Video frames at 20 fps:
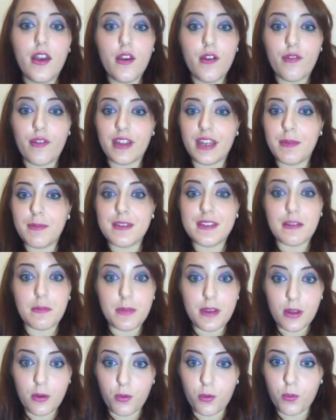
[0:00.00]
Fatemi
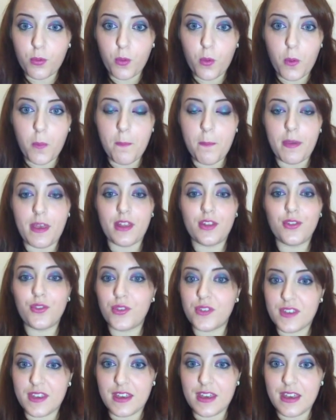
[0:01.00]
sapere con un
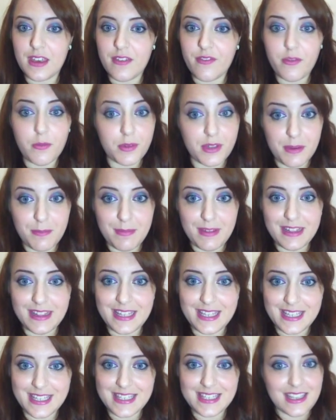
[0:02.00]
commento se vi potrebbe
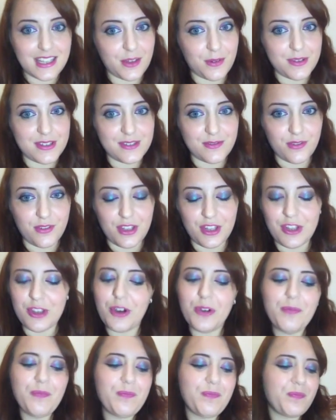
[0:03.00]
interessare questo
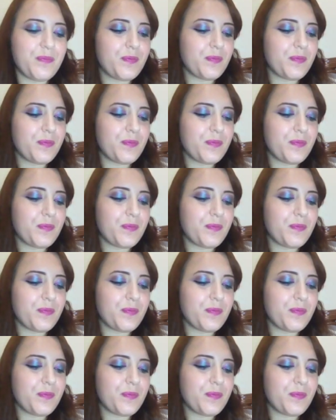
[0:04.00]
video.